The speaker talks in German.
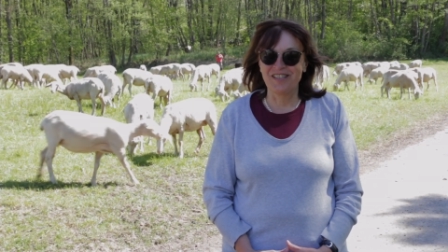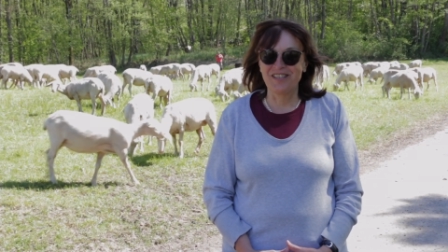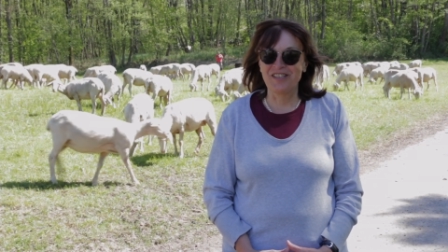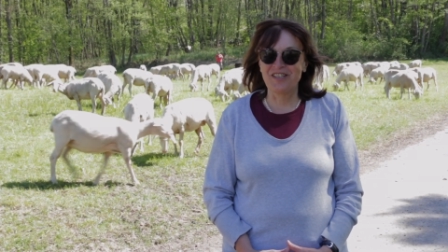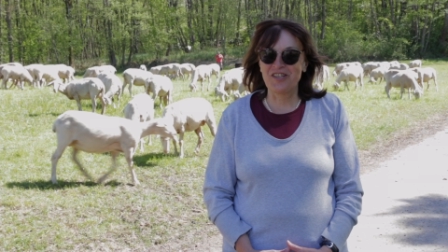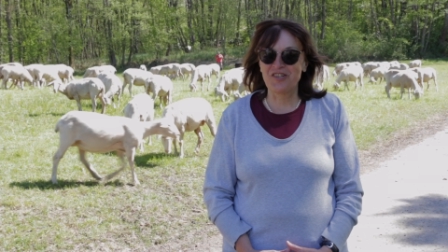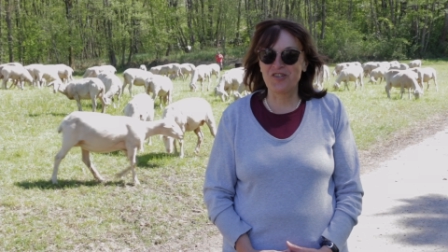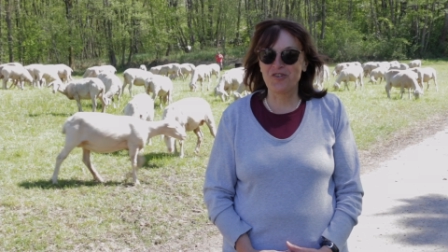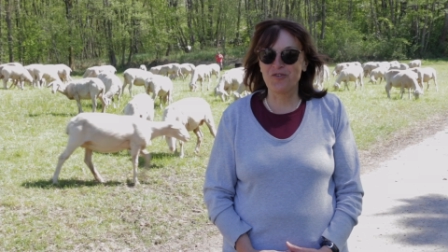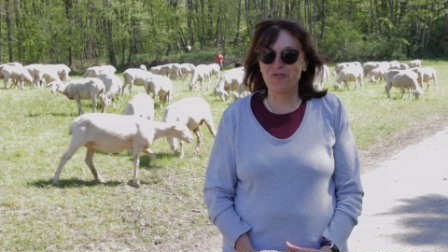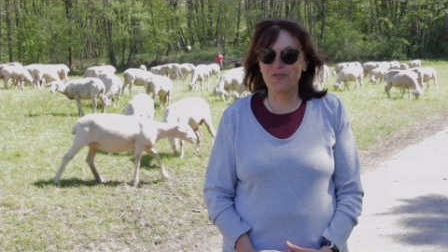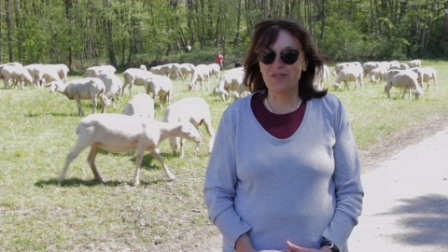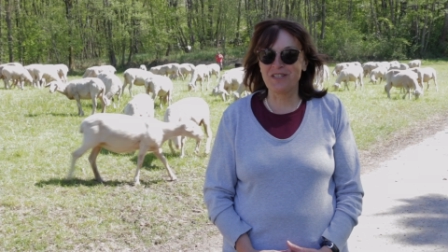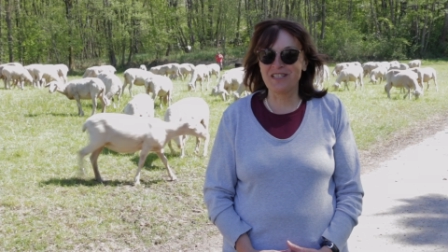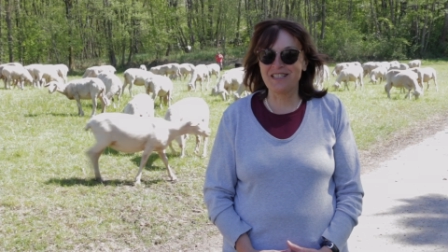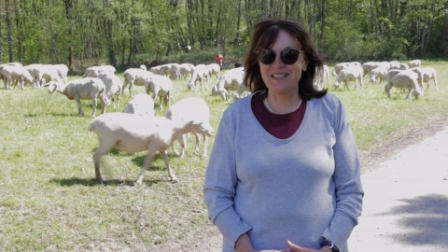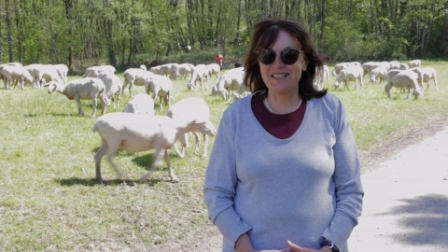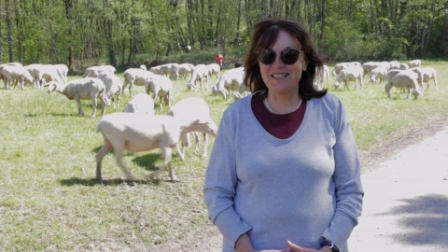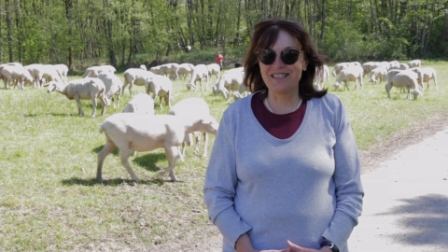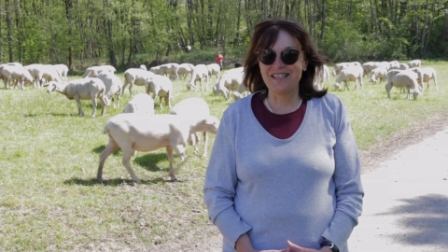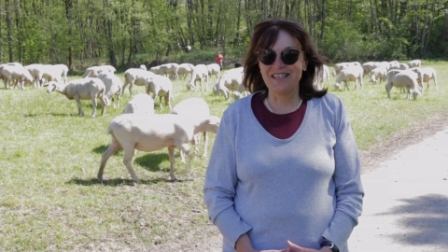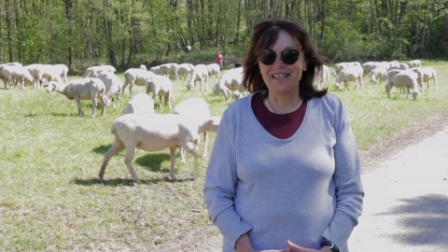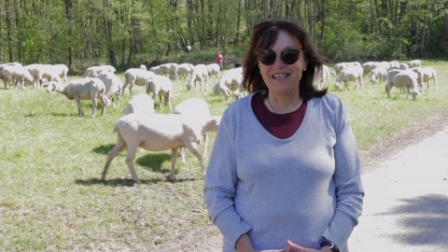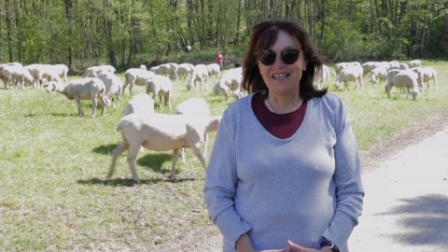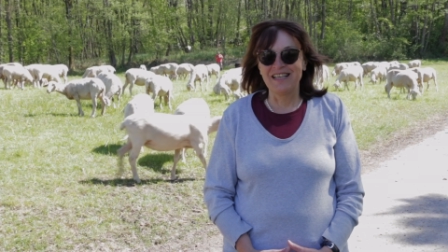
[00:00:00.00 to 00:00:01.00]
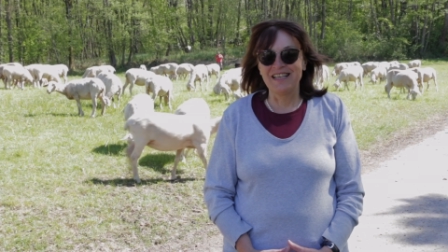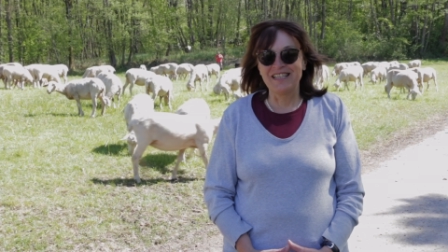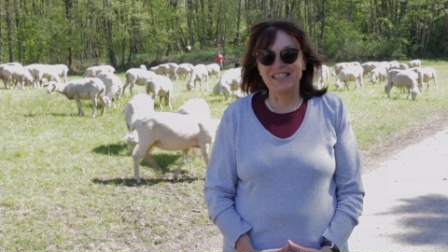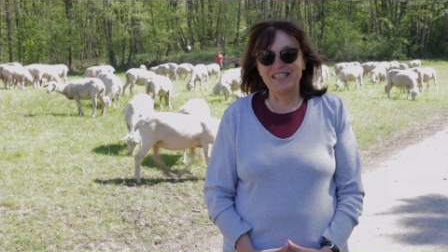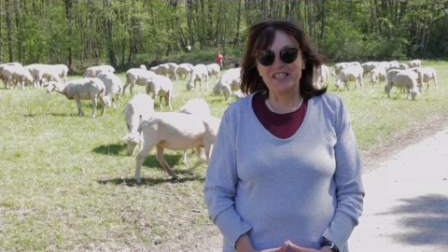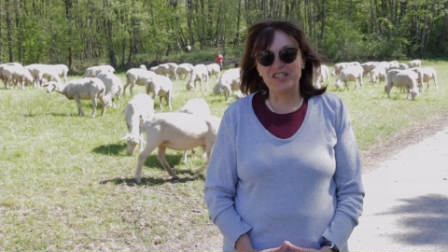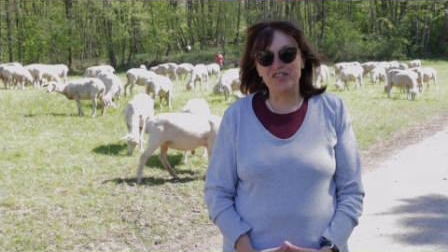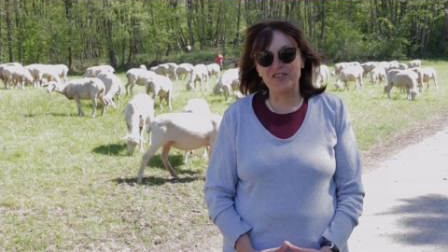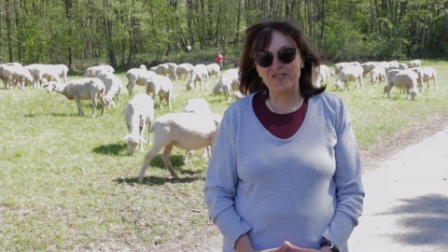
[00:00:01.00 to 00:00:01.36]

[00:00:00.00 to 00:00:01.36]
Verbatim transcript: der Schutz der